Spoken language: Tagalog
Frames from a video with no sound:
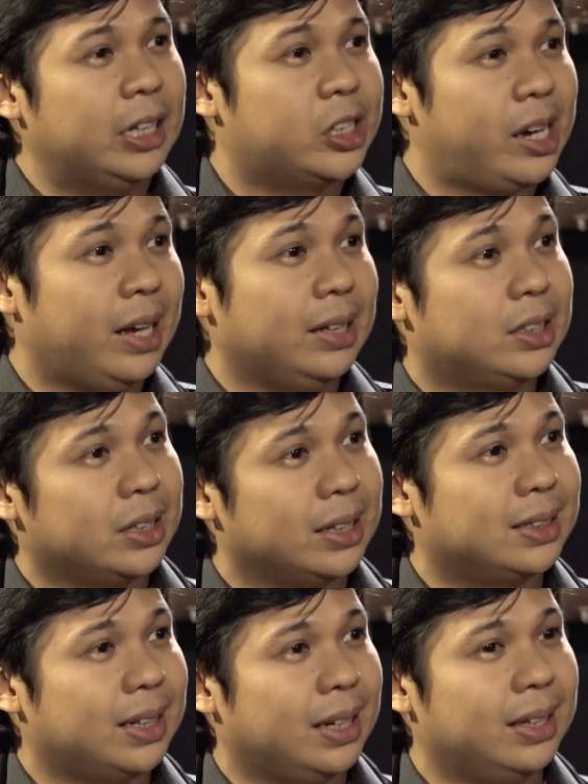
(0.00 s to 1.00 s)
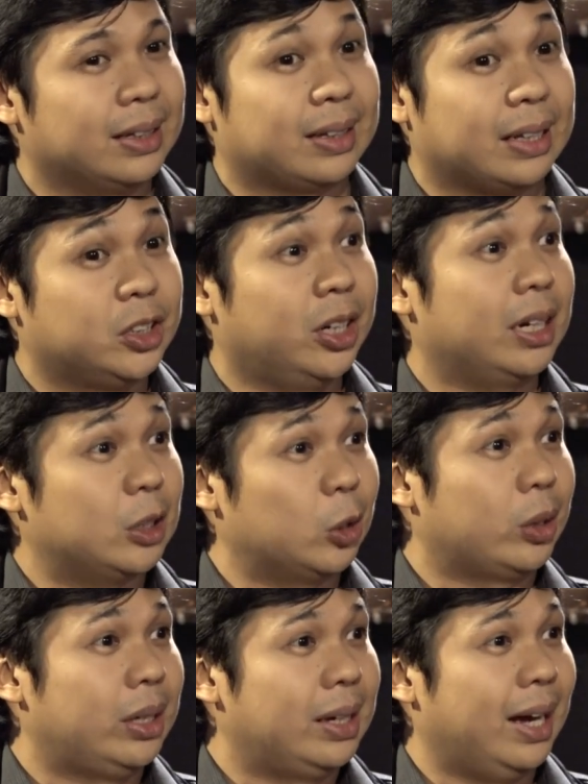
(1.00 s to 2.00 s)
any changes in the
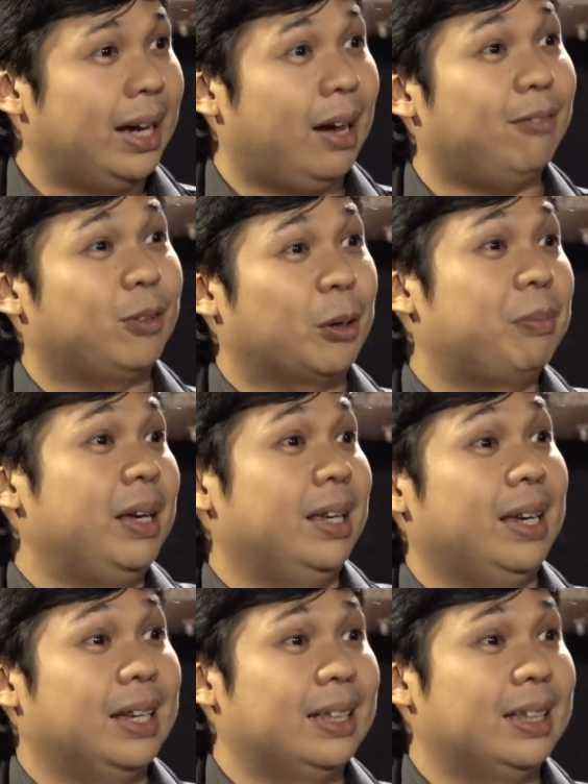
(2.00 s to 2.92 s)
trajectory after making